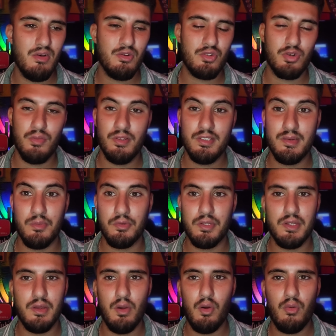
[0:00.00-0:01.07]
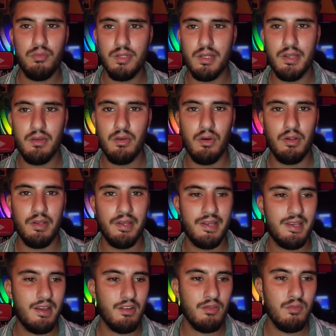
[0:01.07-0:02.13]
le chemin s'est monté d'ailleurs comme ça d'ailleurs, hein. les
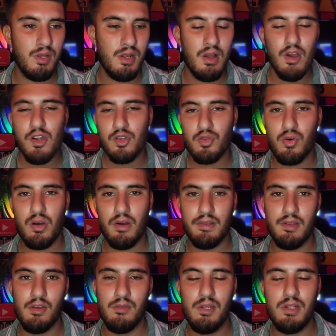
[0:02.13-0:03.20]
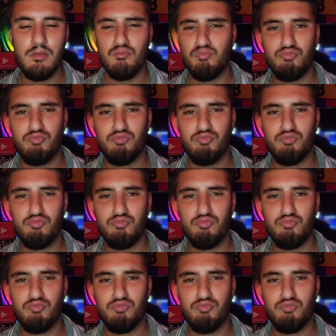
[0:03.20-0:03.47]
40 000 jusqu'aux 41 000,